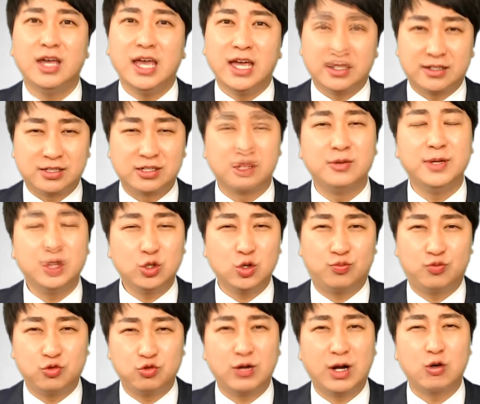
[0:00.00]
그럼에도
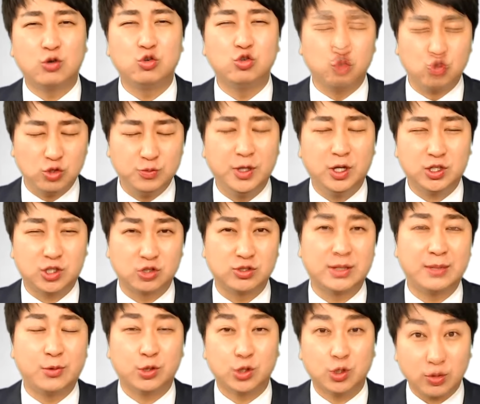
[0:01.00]
불구하고 울며 겨자
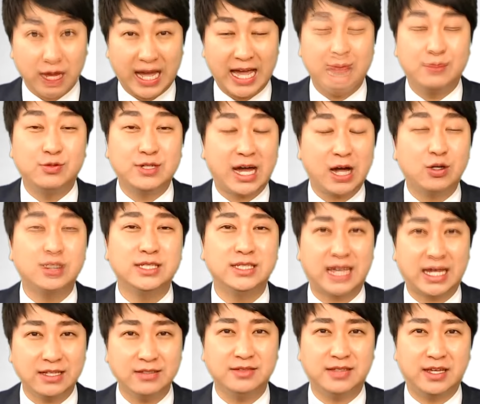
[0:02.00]
먹기로 가입을 하기는
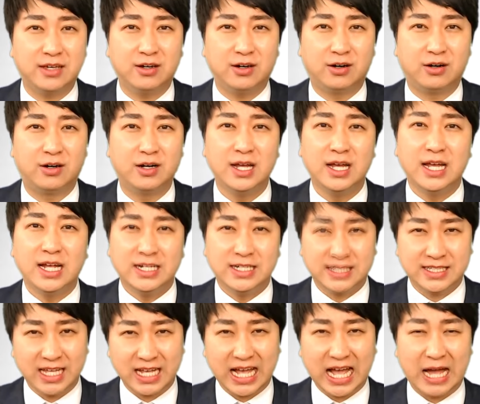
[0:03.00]
하는데요.
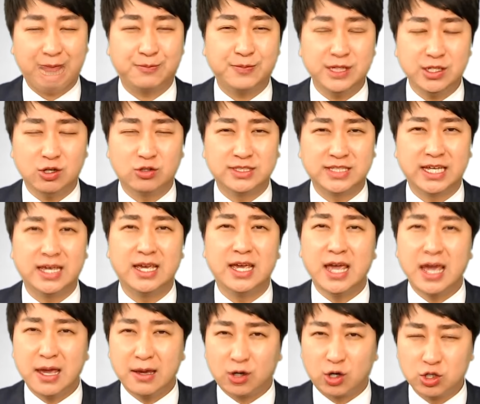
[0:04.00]
일단 갑기경제
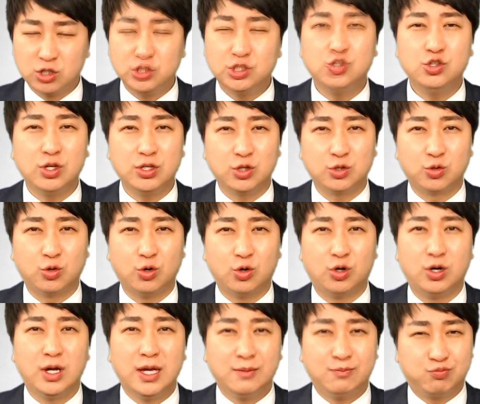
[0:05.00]
이 그 중에서도
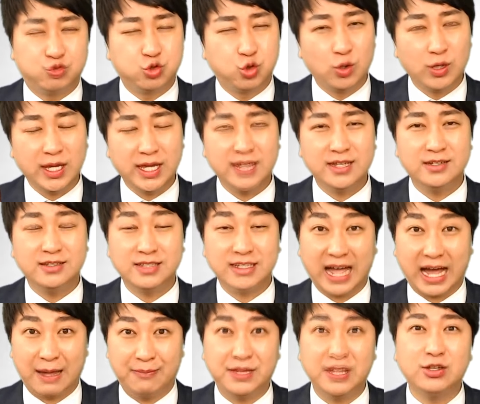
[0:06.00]
부동의 1위는
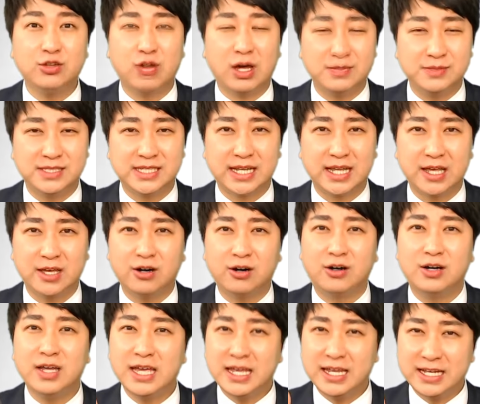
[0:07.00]
갑상선암이잖아요
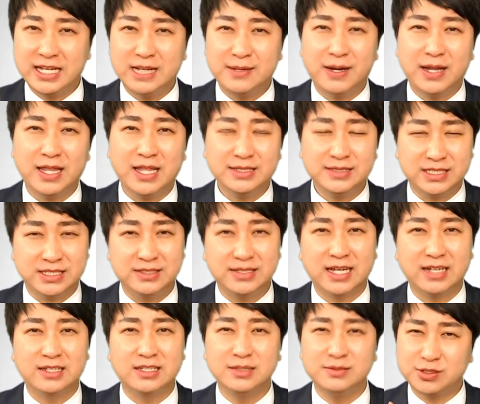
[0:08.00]
일반한
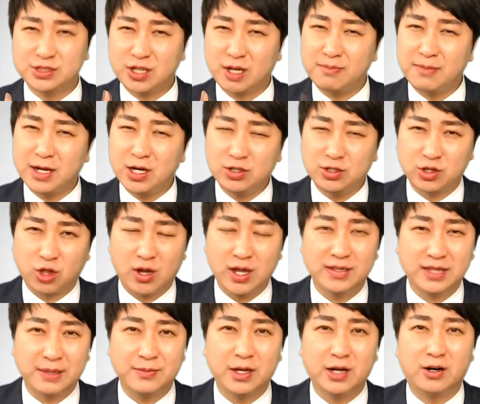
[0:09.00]
진단금 1 천만 원을 넣어야
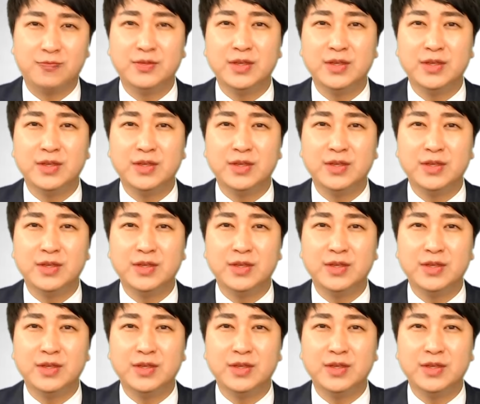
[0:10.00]
되면